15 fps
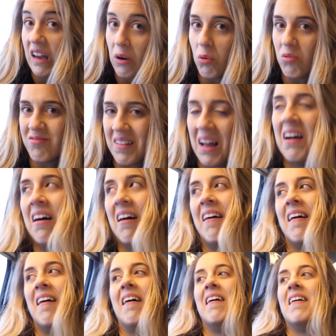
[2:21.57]
long.
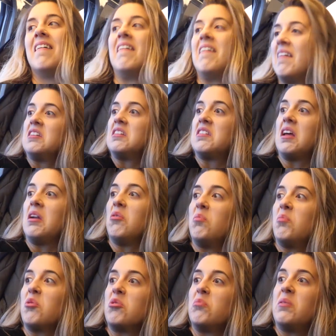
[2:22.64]
C'est long
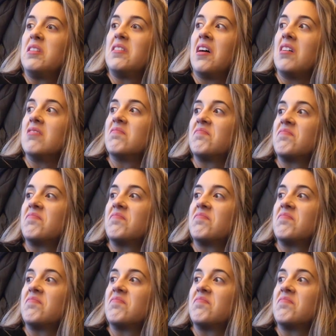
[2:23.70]
pour une pizza.